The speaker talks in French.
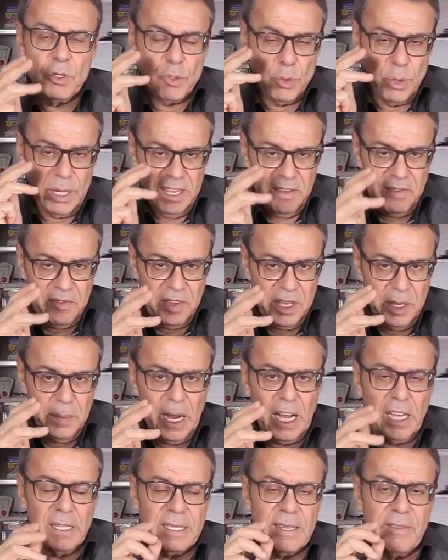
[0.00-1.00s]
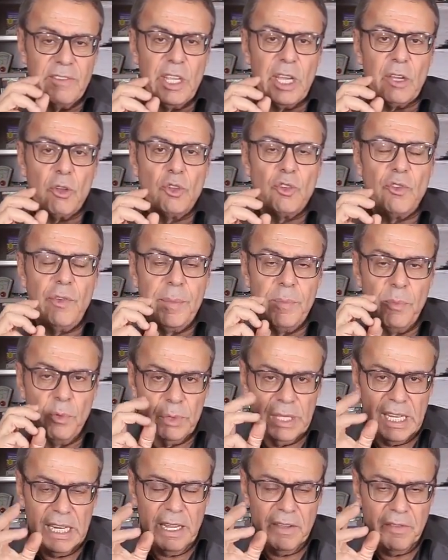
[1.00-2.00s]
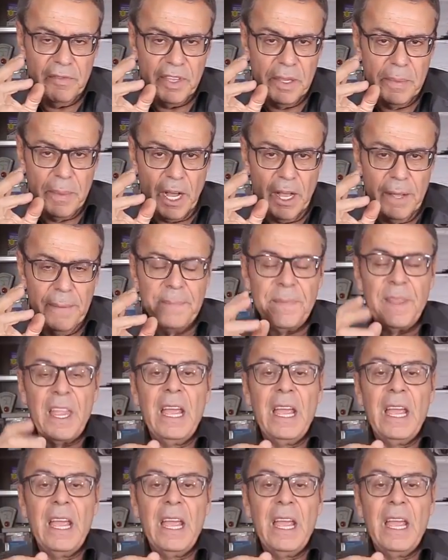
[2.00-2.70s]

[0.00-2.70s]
sur les fibres, ça veut dire que je vais monter les fibres.